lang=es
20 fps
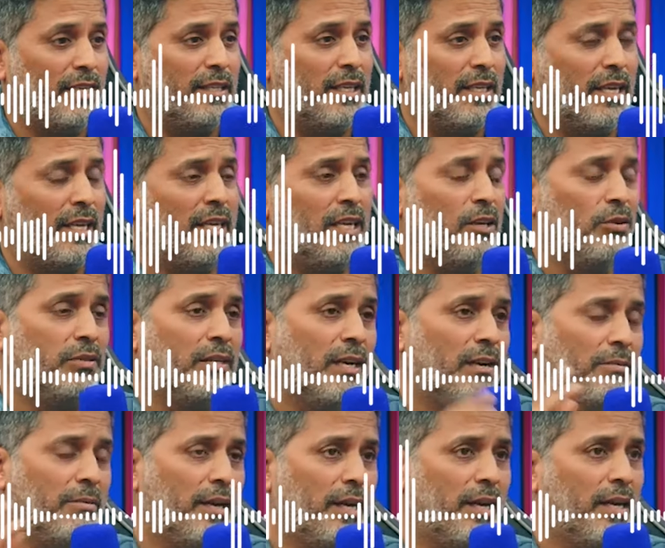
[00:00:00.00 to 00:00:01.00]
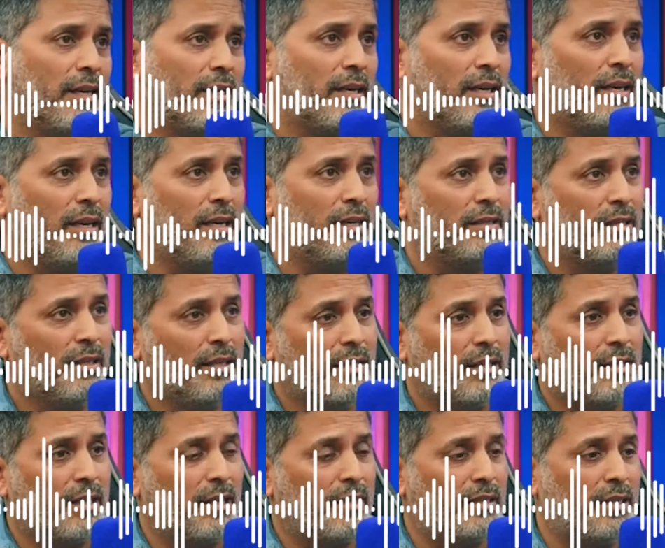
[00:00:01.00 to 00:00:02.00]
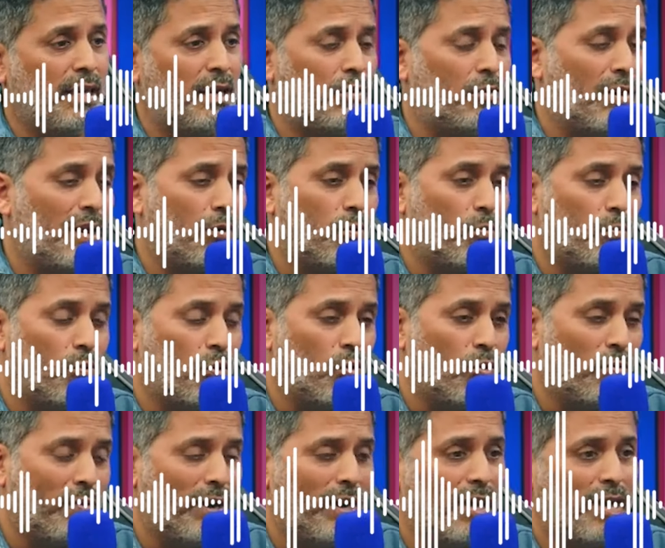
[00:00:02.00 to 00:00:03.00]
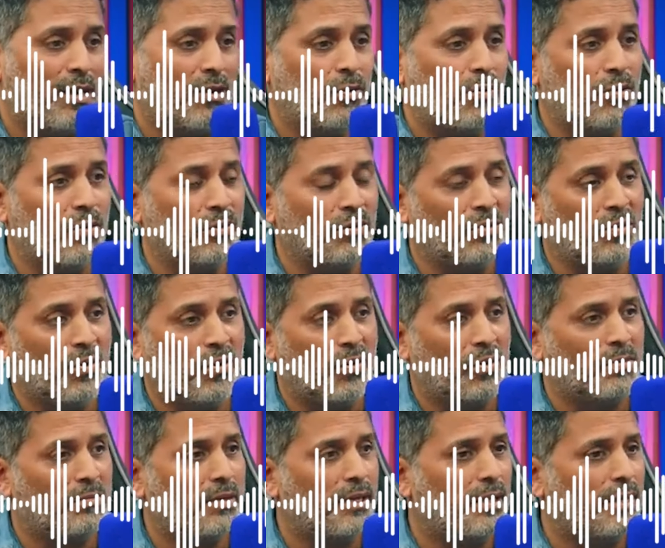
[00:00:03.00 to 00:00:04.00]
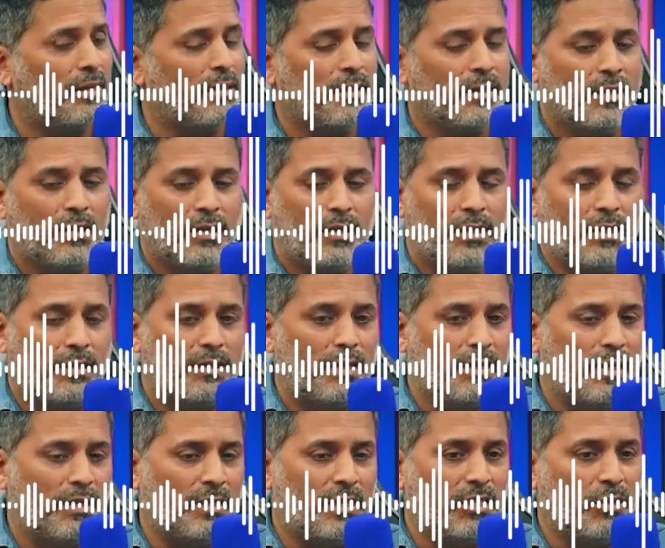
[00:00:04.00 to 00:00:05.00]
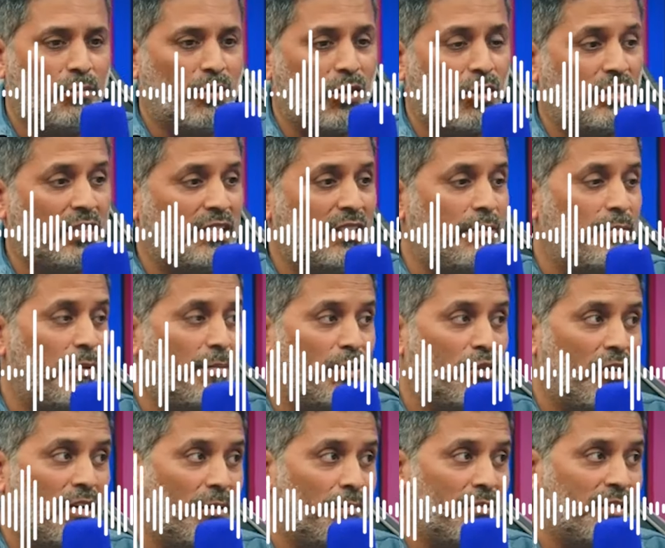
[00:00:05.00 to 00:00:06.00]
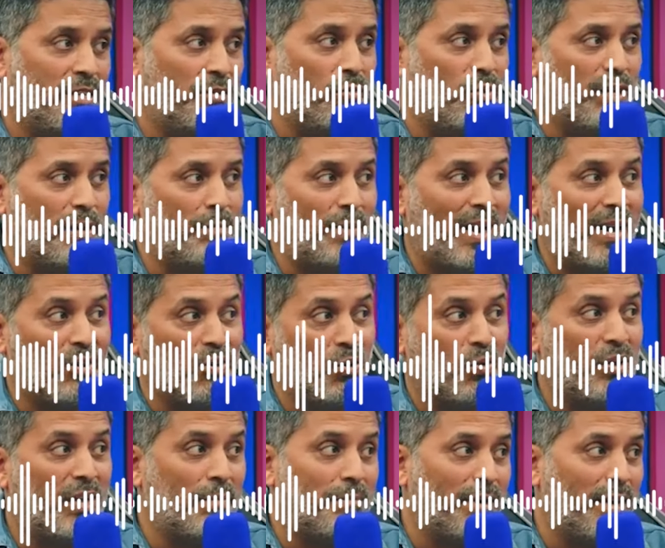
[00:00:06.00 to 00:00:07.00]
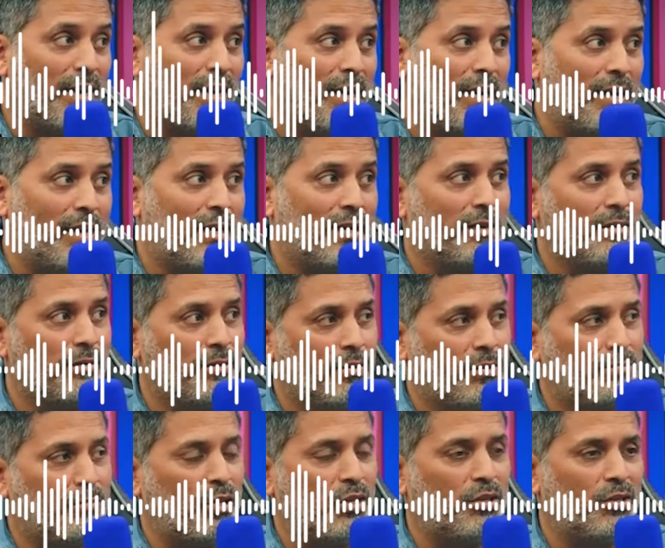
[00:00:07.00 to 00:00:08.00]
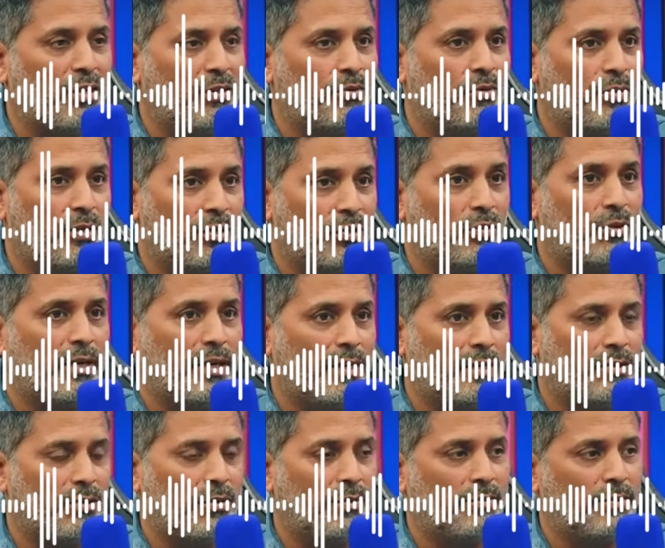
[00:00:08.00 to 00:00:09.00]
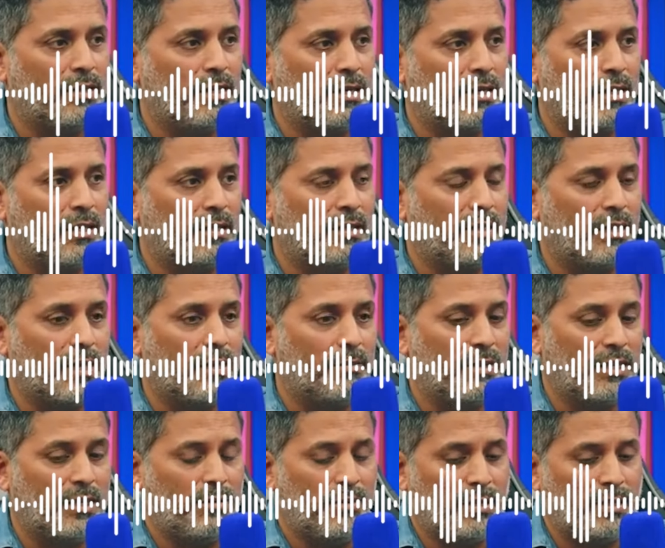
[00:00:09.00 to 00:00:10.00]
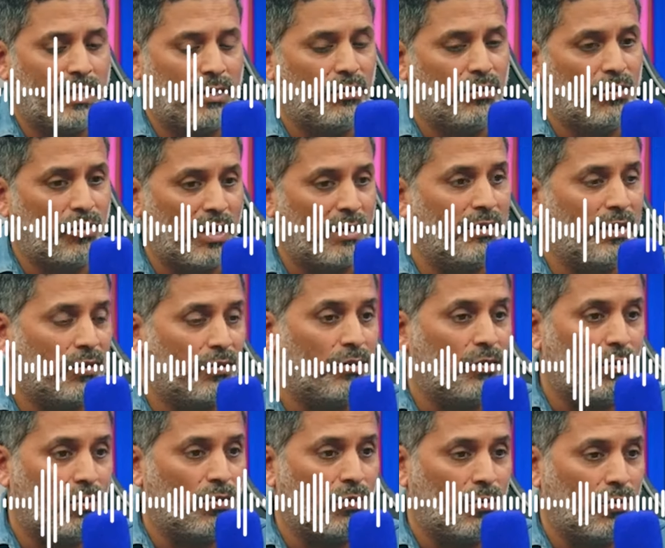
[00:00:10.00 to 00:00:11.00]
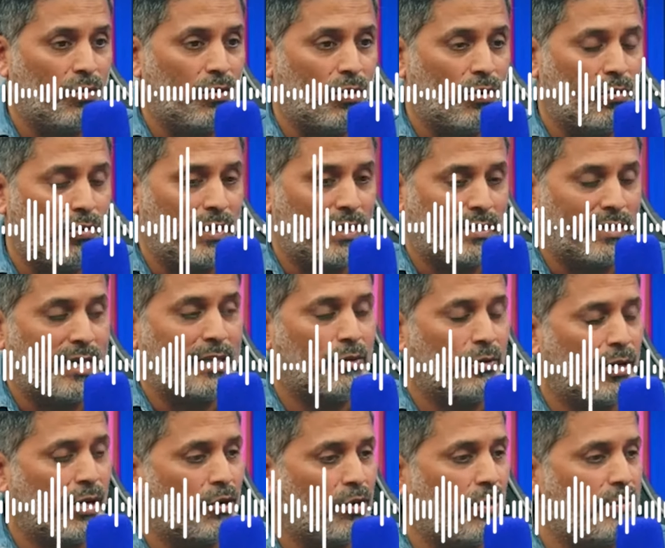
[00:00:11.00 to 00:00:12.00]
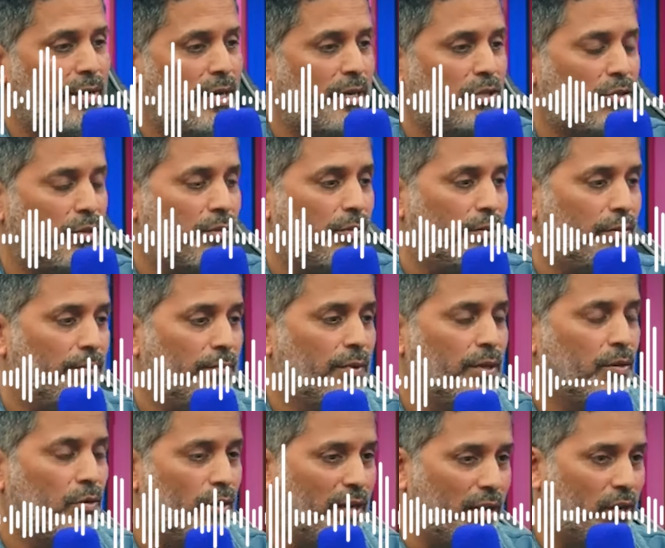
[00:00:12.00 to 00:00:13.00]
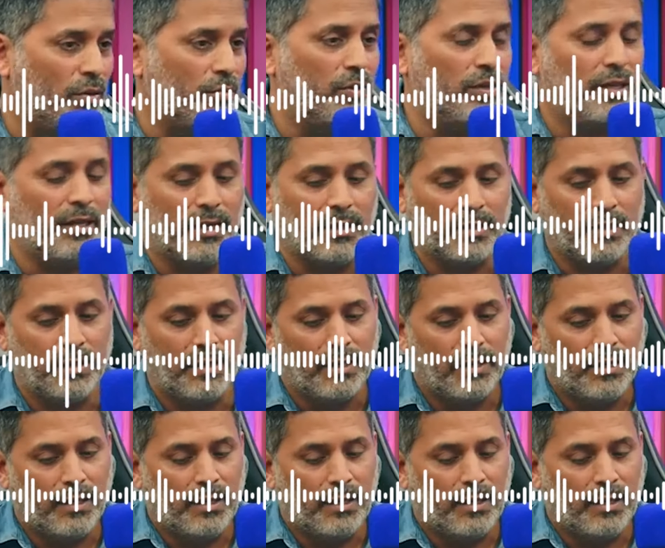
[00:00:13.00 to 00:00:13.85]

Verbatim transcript: falsas que de los albergues, que si hago algo por lo bajo, con normas, ese, ese tipo de cosas, si me meto la, si voy a pagar o no voy a pagar, ¿no? Poniendo en, duda eso, de que si realmente iba a ser honorable o con, con el trato que yo había hecho con, con la comunidad.